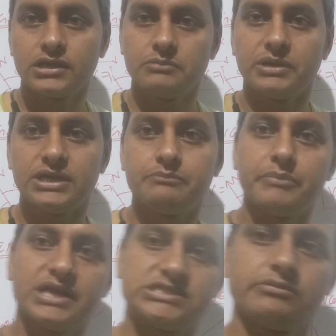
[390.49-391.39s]
कि भाई हम
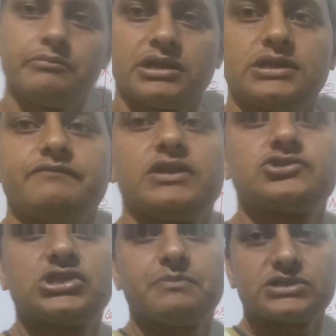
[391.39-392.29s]
मैक्सिमम कितनी
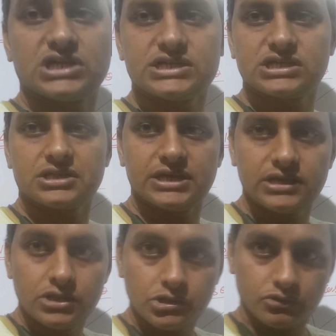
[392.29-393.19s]
वेलोसिटी पर चला सकते
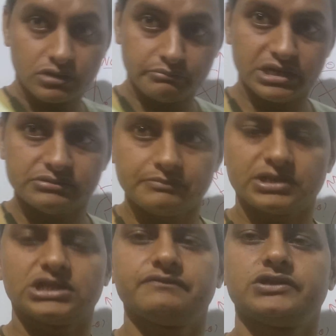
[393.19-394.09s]
हैं और मिनिमम
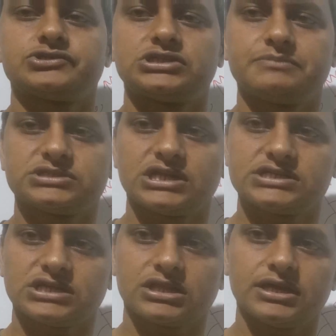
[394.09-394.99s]
कितनी वेलोसिटी पर चला
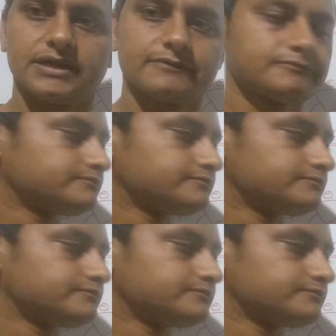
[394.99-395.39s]
सकते हैं